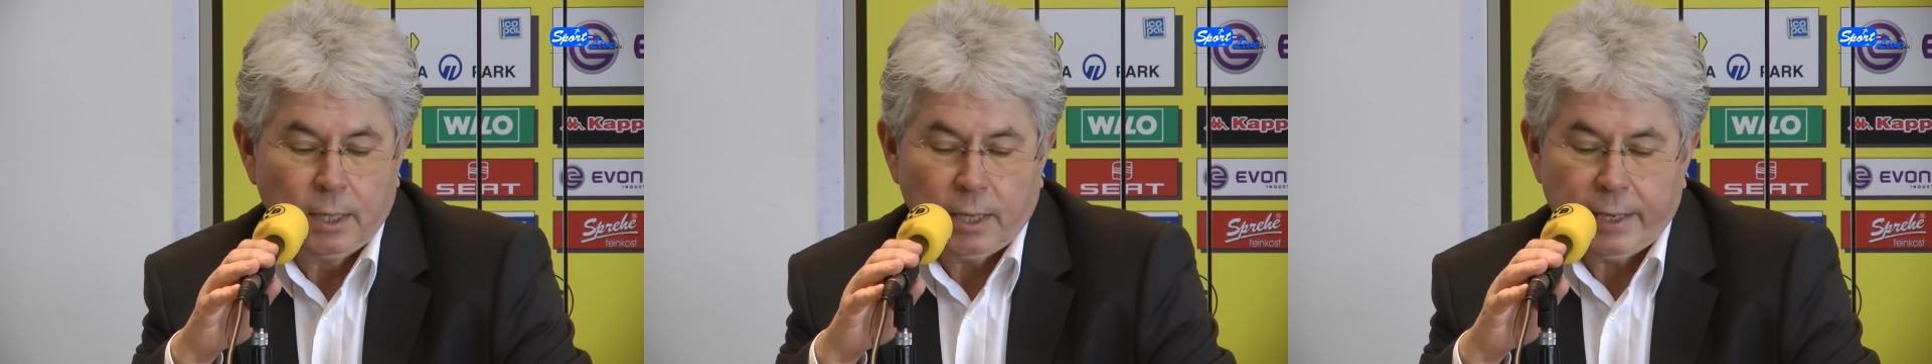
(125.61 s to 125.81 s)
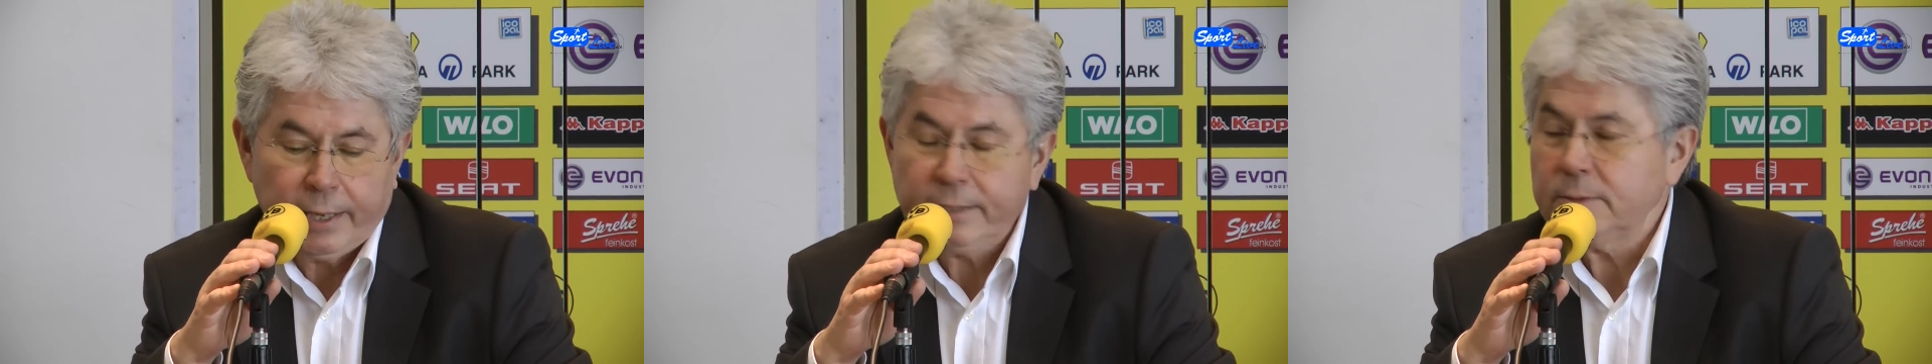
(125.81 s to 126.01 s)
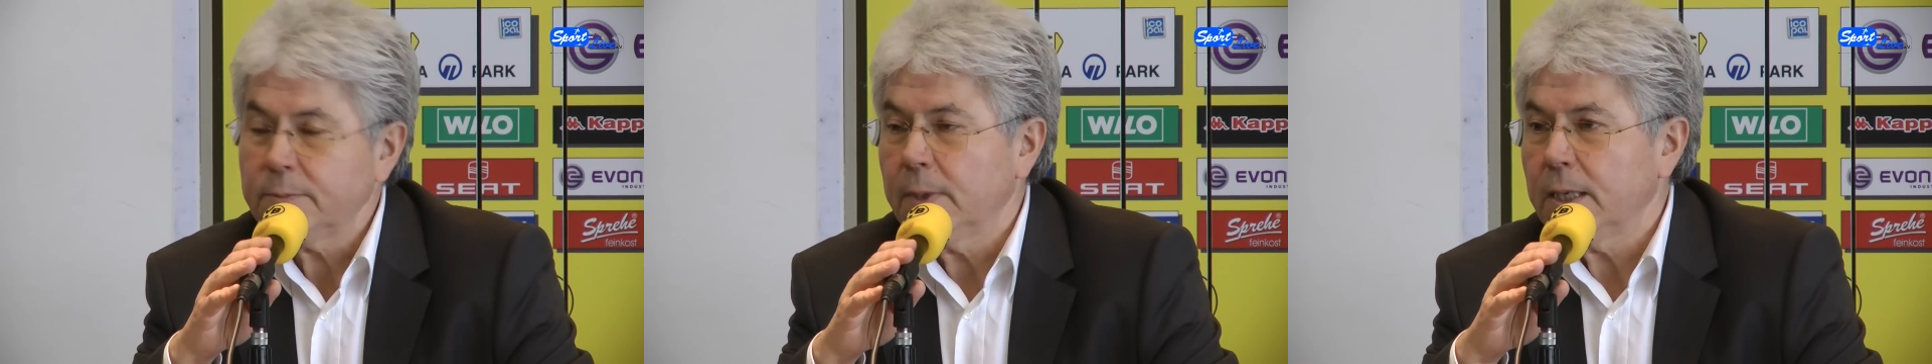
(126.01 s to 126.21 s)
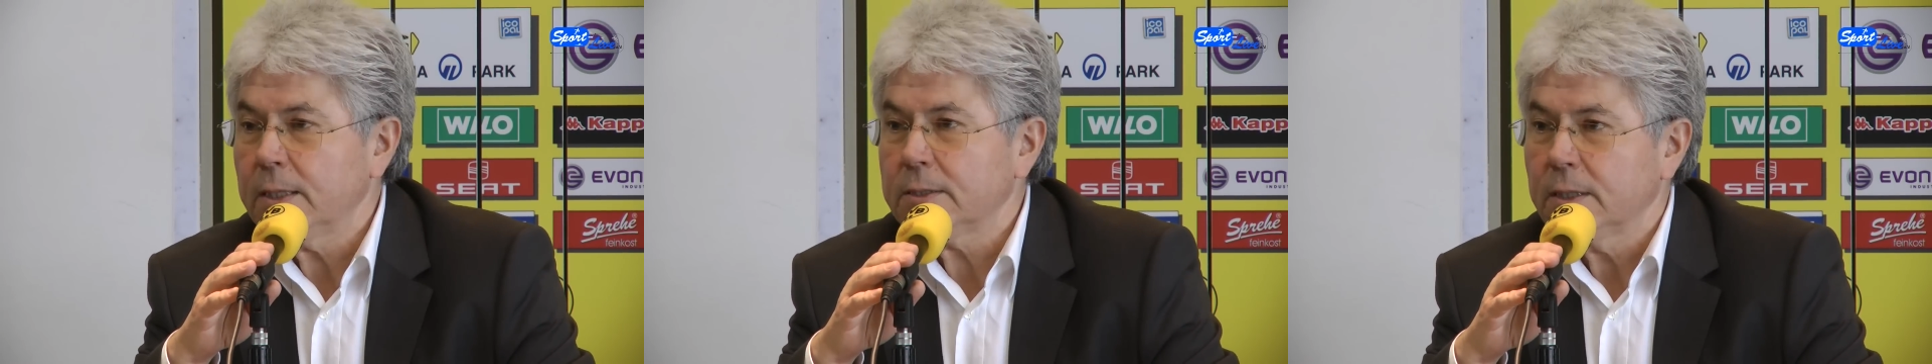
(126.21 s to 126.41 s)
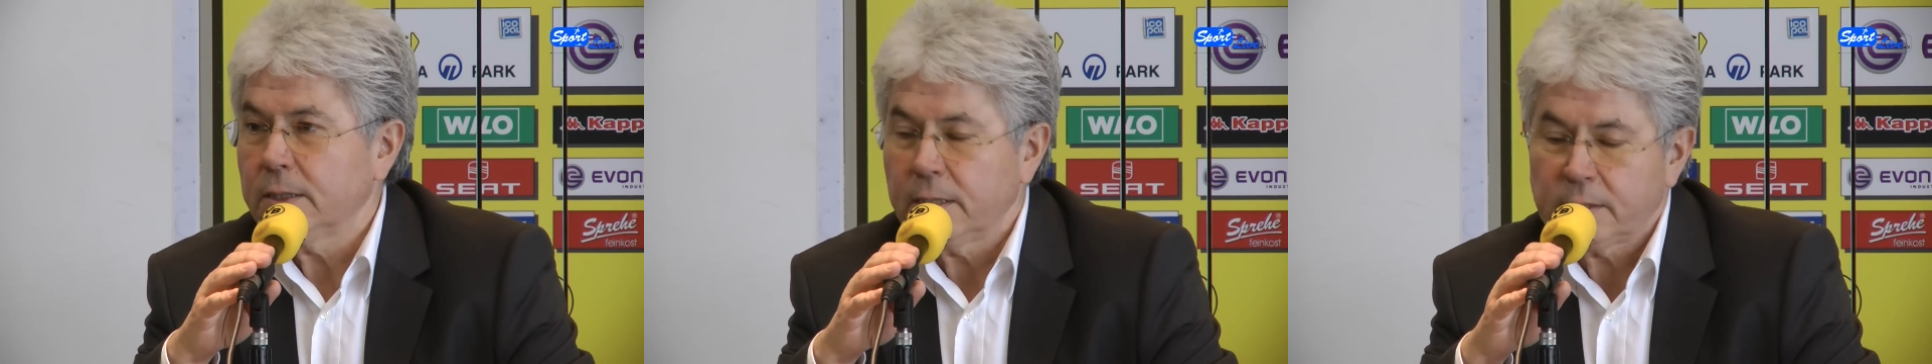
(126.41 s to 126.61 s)

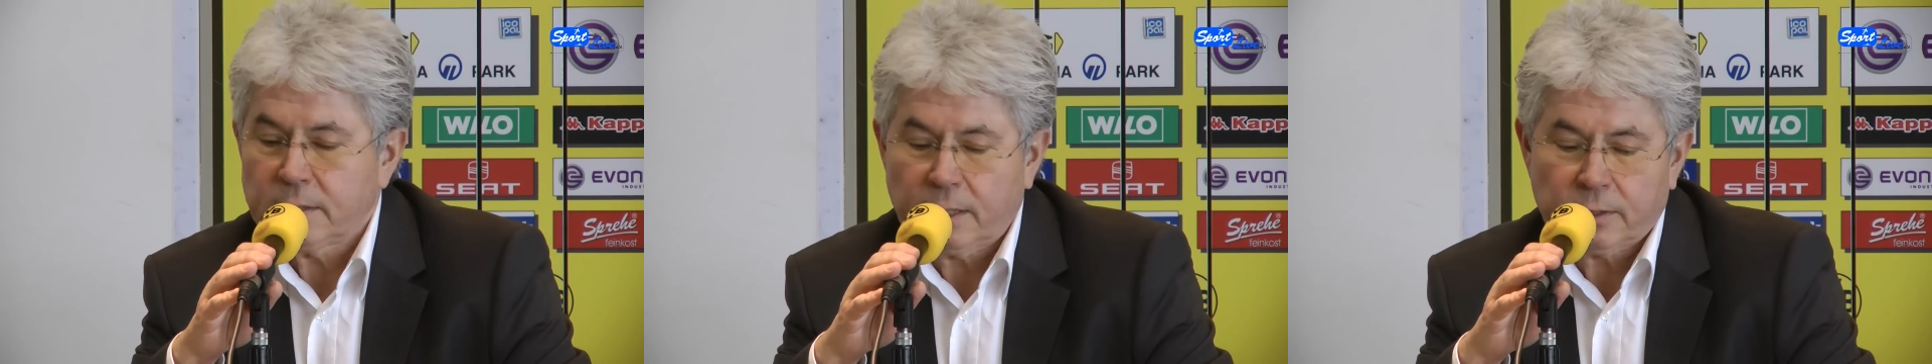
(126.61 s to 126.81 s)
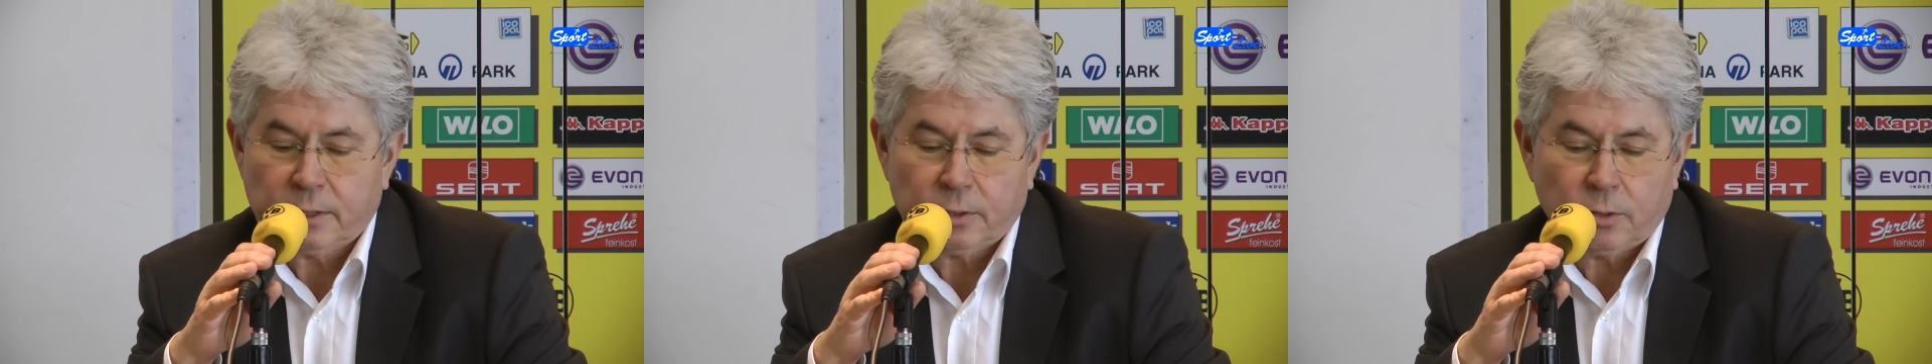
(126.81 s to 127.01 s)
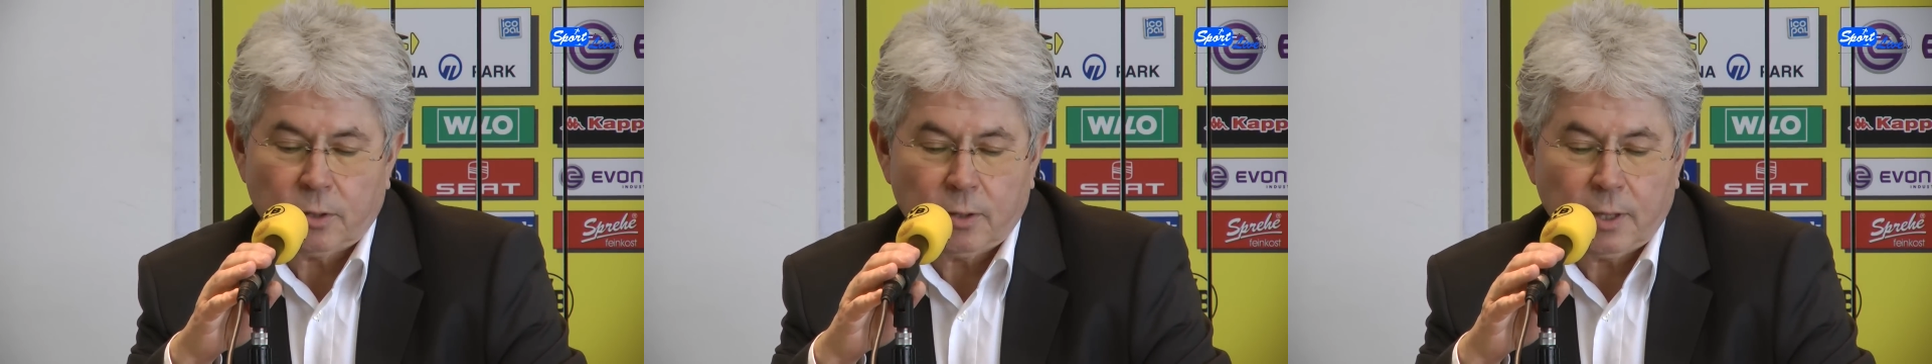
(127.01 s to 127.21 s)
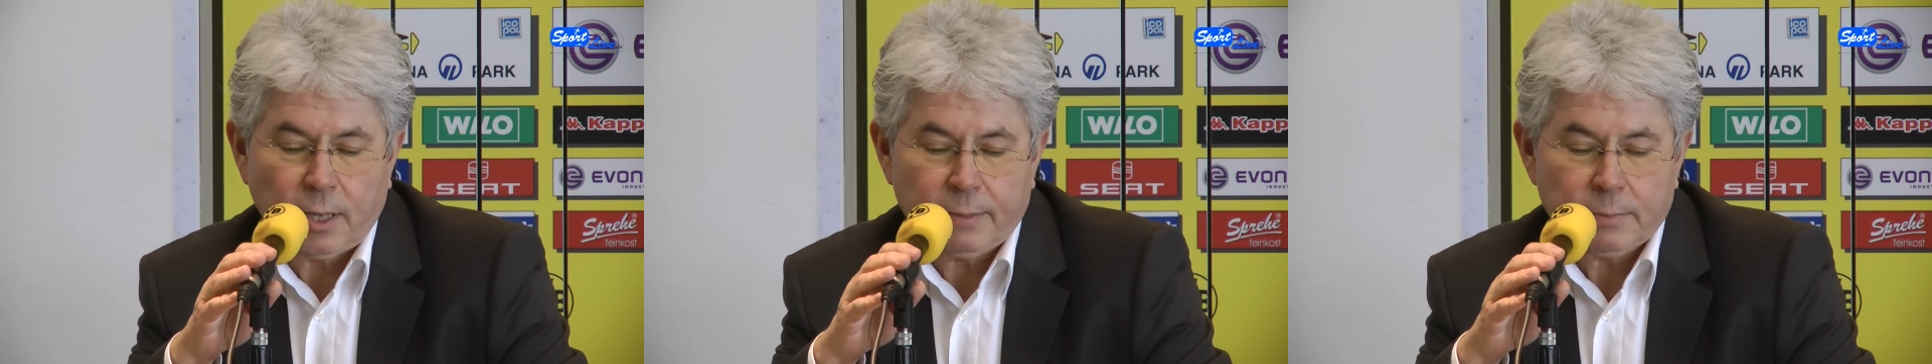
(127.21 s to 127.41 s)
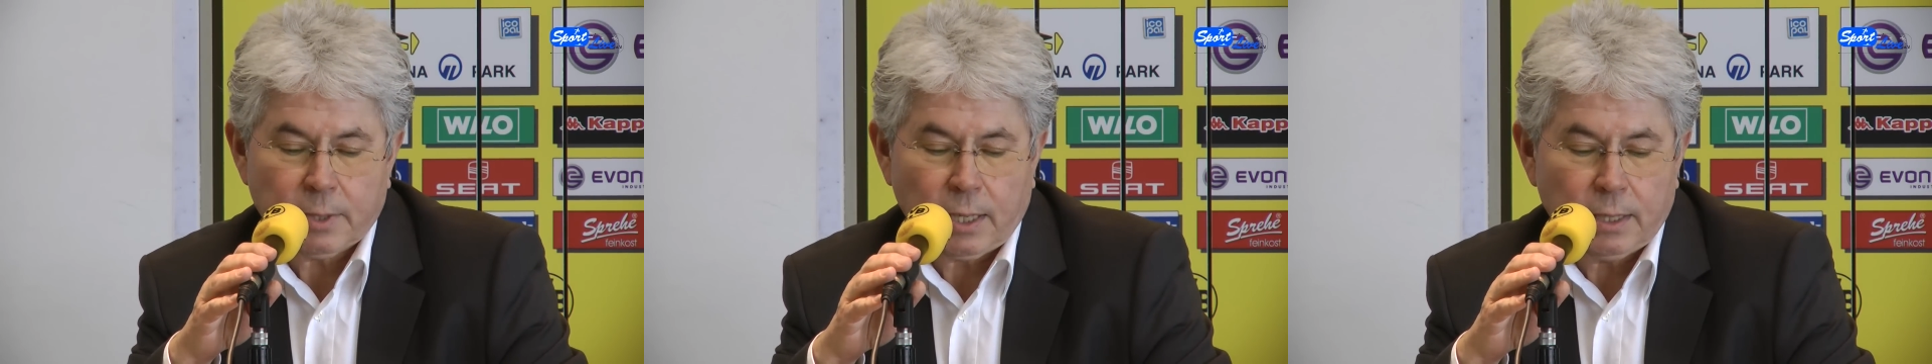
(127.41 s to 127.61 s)
Erstmals in dieser Saison
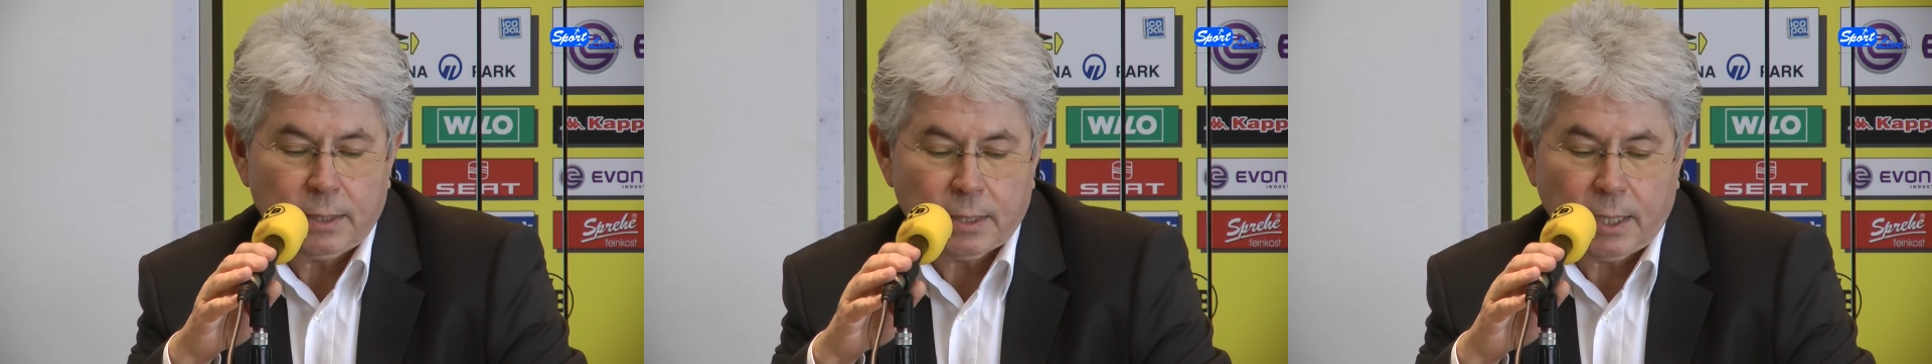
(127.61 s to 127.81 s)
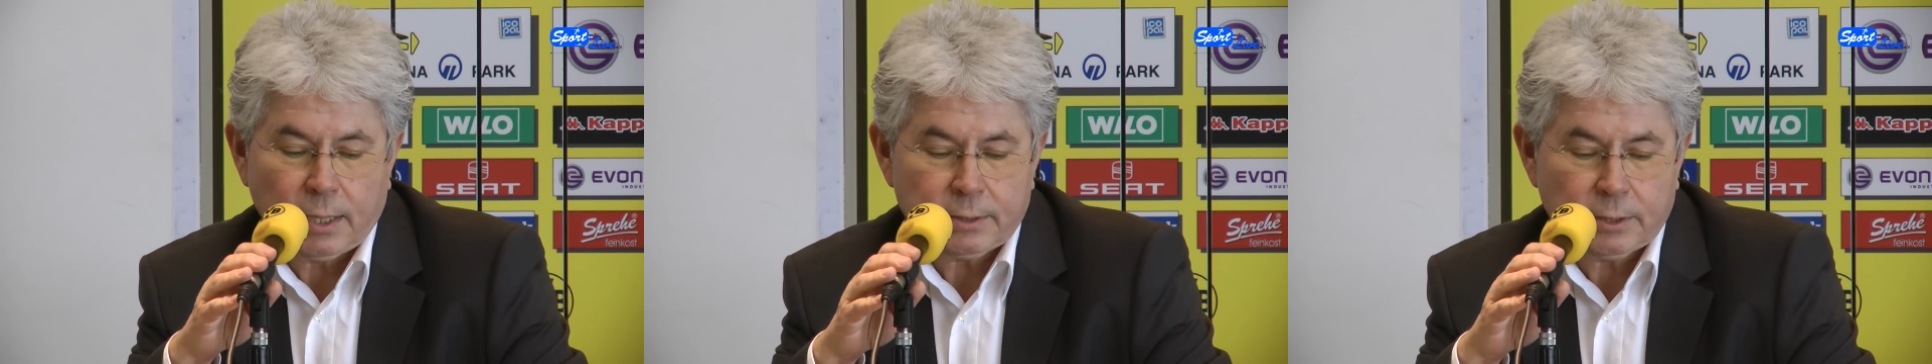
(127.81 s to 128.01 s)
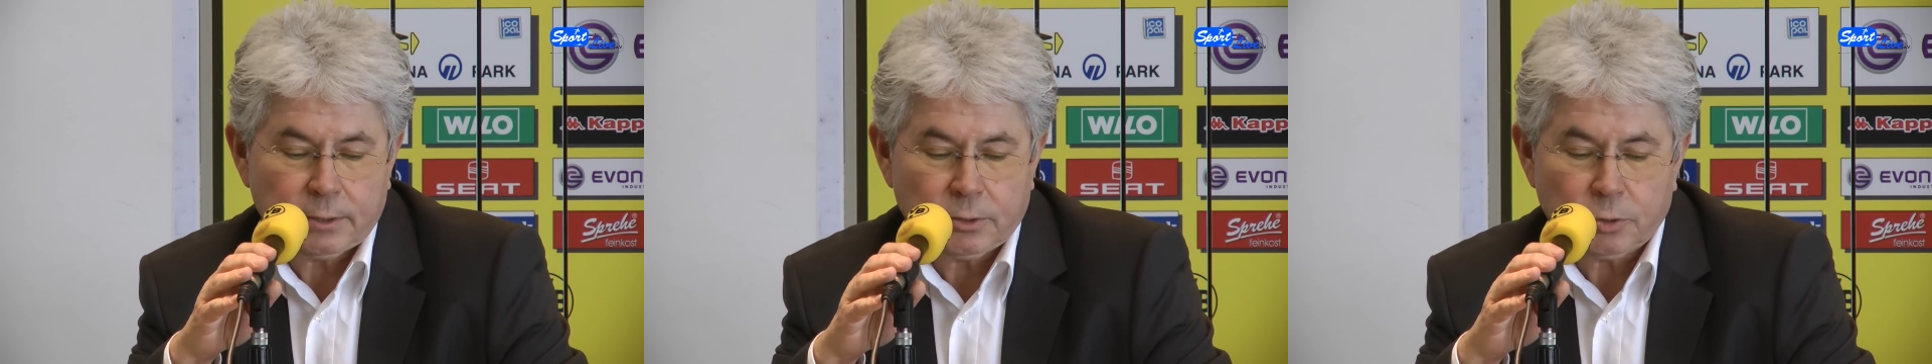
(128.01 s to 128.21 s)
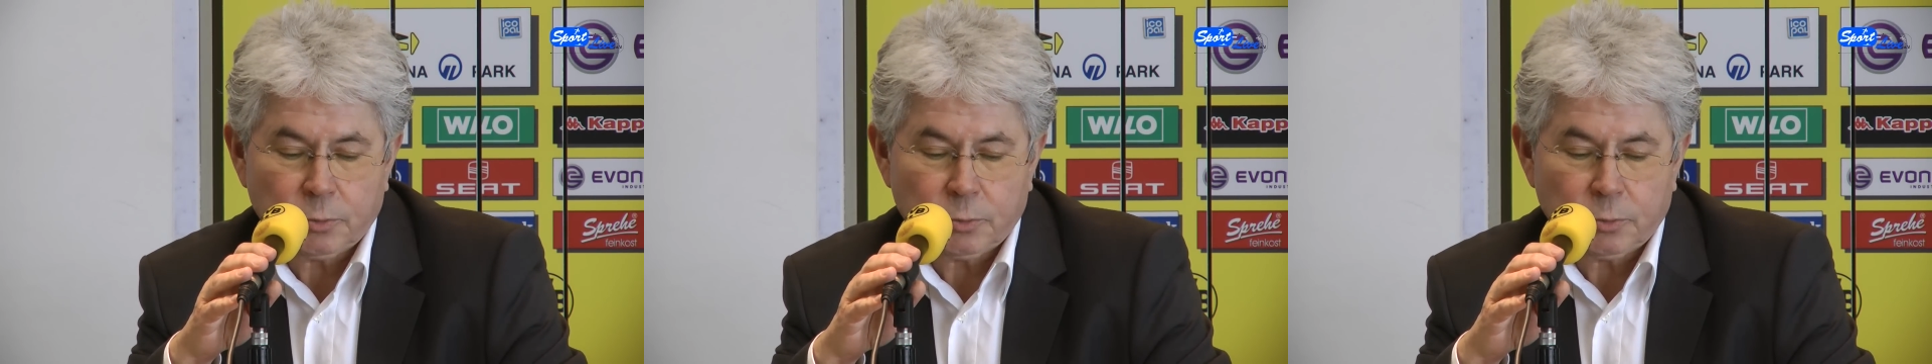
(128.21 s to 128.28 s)
am 33.